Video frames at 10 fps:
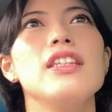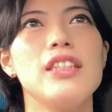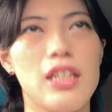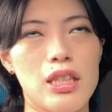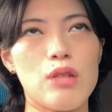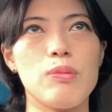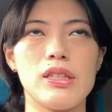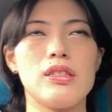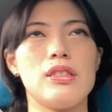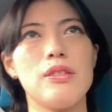てやってま
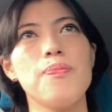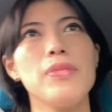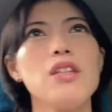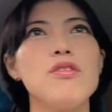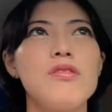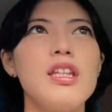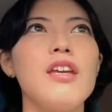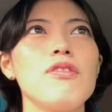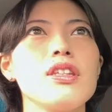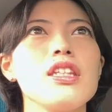すなの
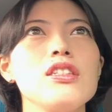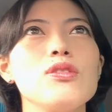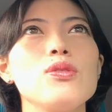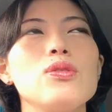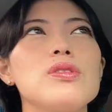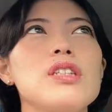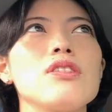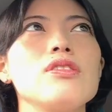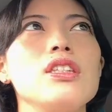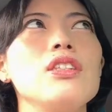で私の
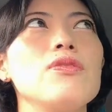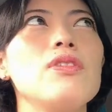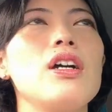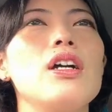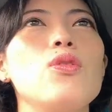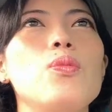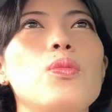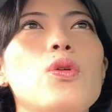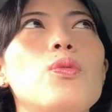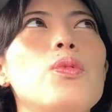作品はほ
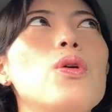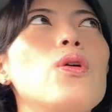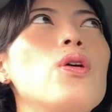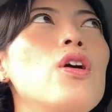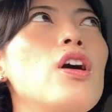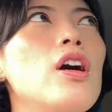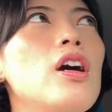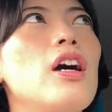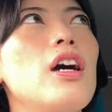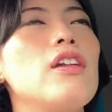ぼほぼ
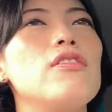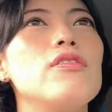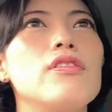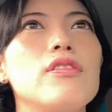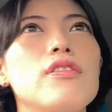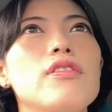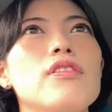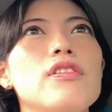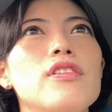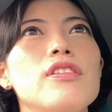あの
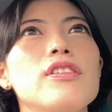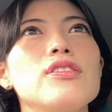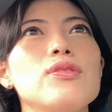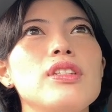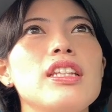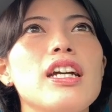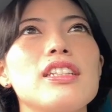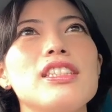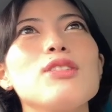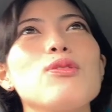そうねなんか
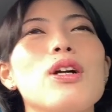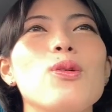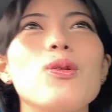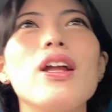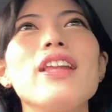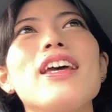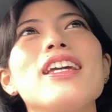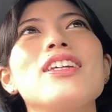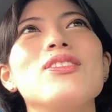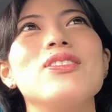事故が起こらな
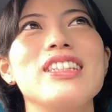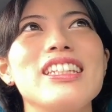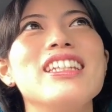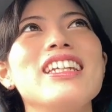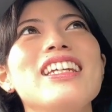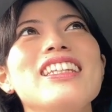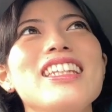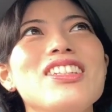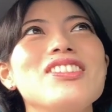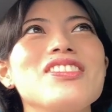いようにっ
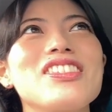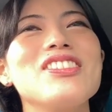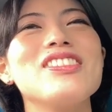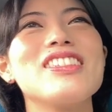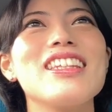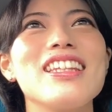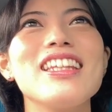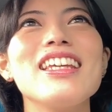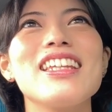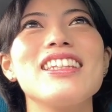ていうのを気をつけて
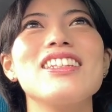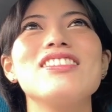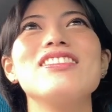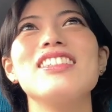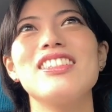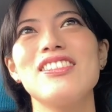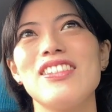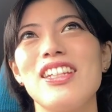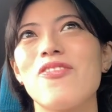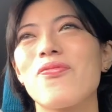ねやってるんですよ
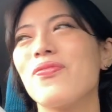ね